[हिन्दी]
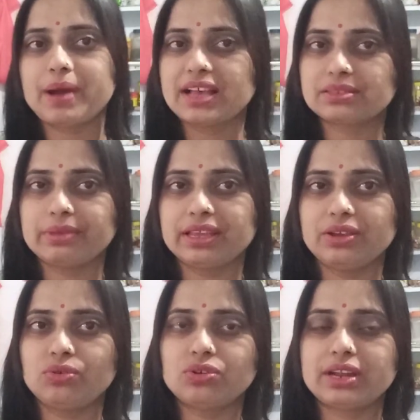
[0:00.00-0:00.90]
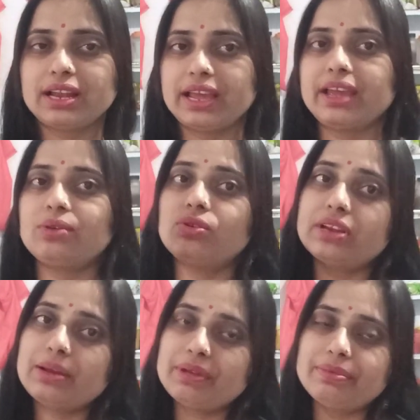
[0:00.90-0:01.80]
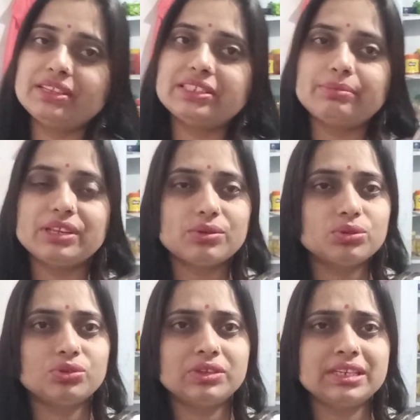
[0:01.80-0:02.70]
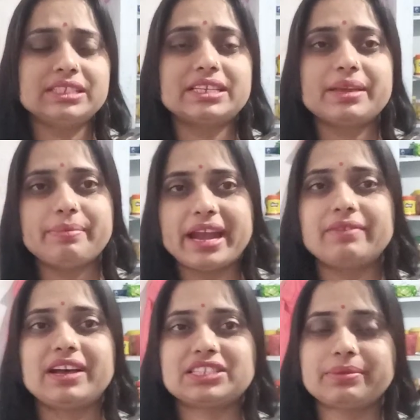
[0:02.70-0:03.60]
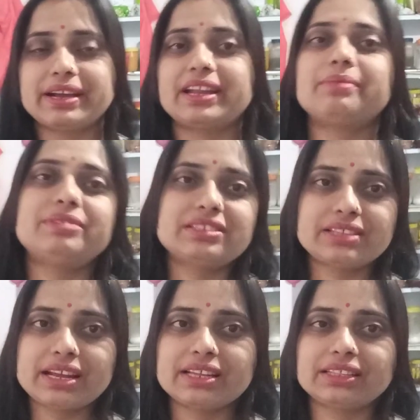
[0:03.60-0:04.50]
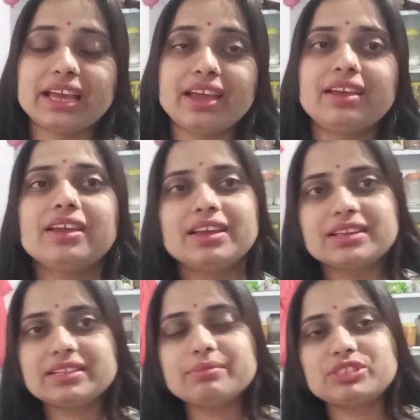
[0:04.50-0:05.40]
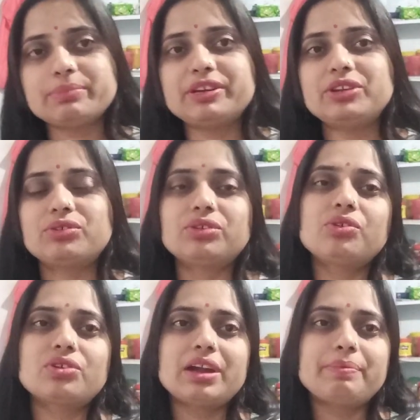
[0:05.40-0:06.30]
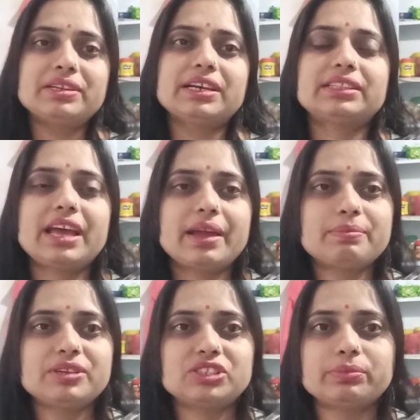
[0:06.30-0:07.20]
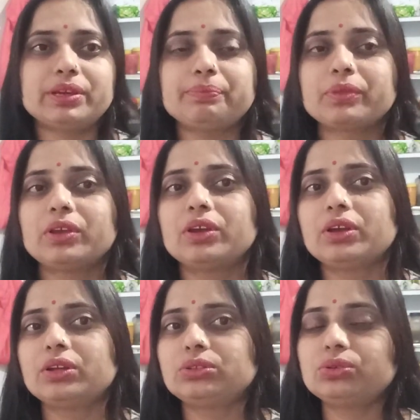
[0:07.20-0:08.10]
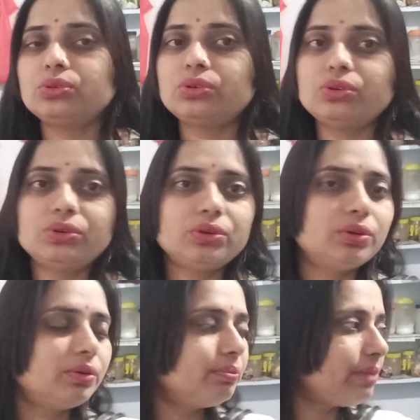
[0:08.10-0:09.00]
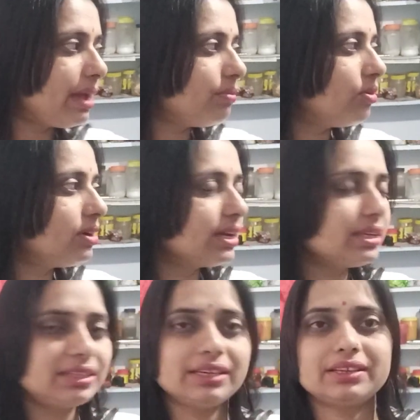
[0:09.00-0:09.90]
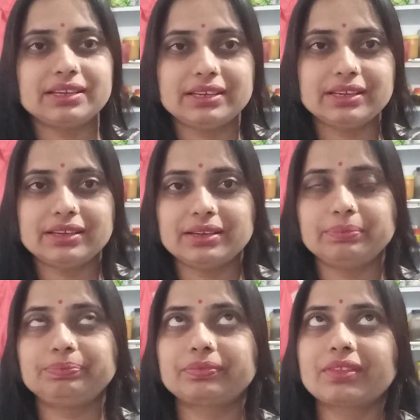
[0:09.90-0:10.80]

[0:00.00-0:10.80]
पास में ही होटल है होटल में भी जब देखो तो डीजे बैंड बाजा वगैरह बजता रहता है इसलिए मुझे वीडियो को रोकना पड़ जाता है बीच में तो मैं बोल रही थी कि